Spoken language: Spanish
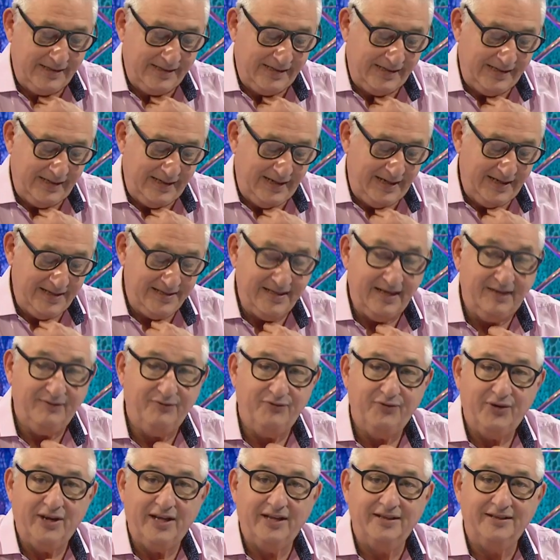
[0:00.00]
eh,
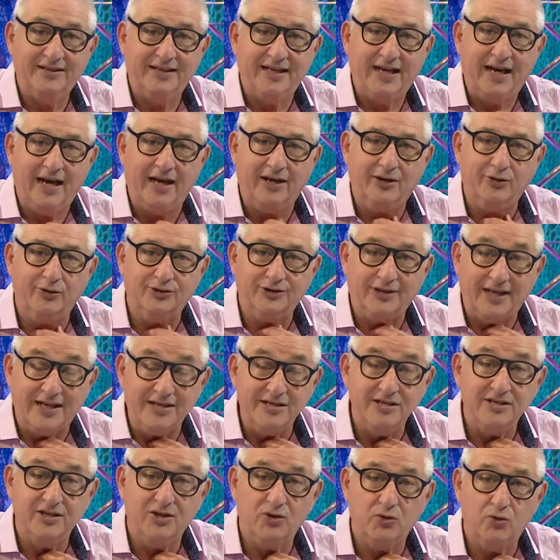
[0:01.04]
hacer frente a algo
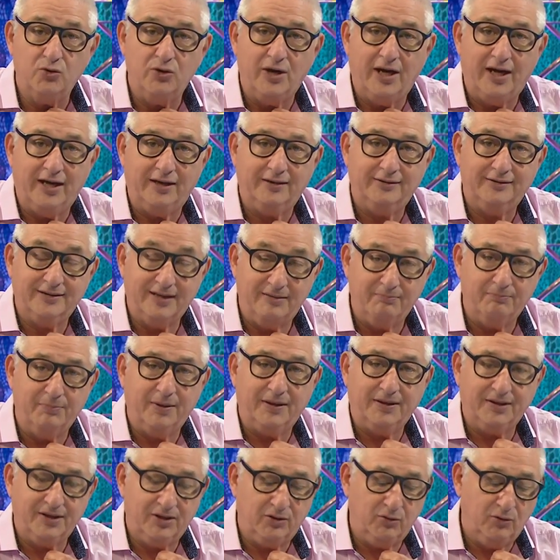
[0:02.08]
tan singular, tan
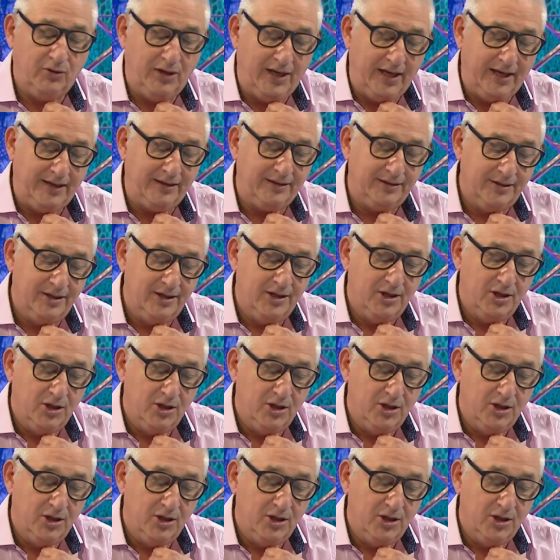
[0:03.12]
particular,